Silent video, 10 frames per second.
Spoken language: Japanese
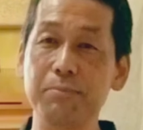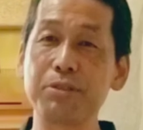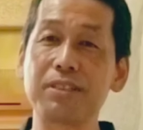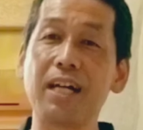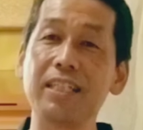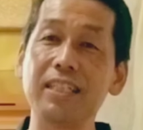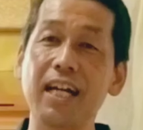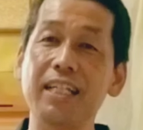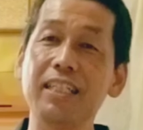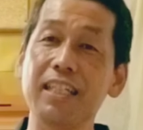ぶつか
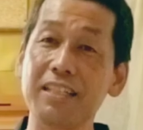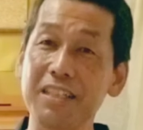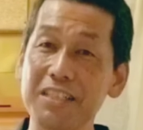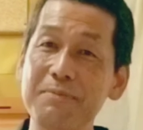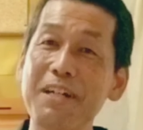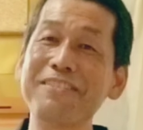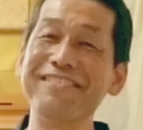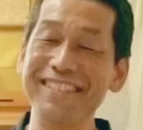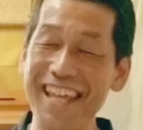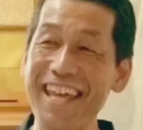り合いになってしまう
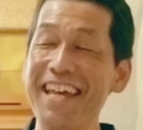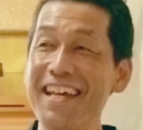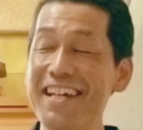んで、